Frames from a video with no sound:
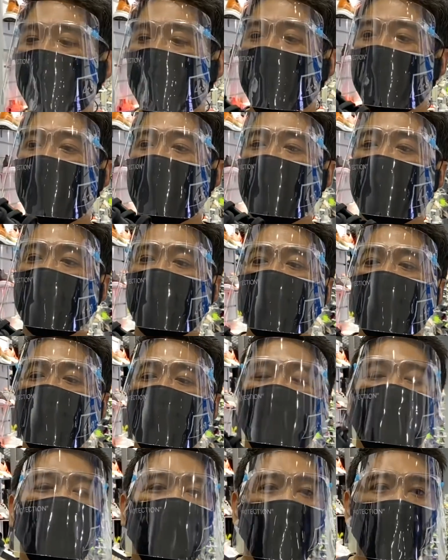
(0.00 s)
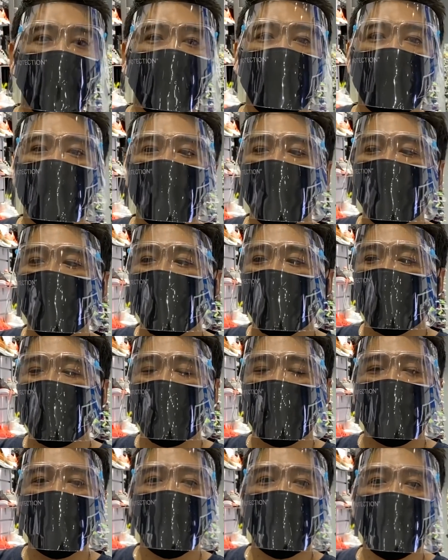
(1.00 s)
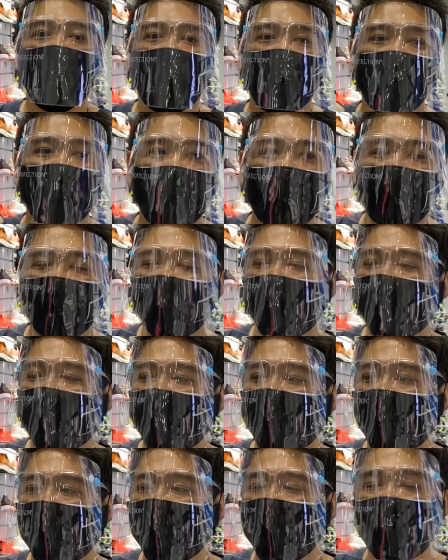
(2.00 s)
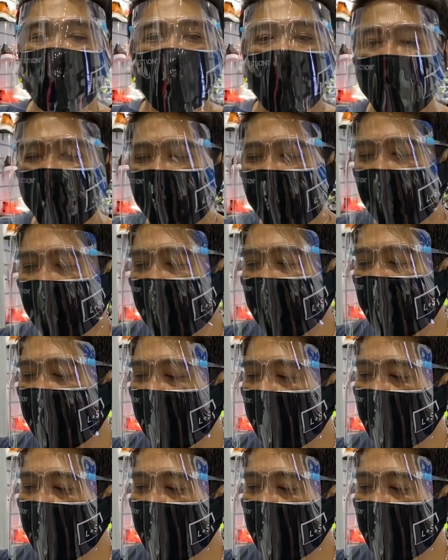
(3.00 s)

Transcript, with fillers: pa guys, 4750 rin to. Naka 50% off na rin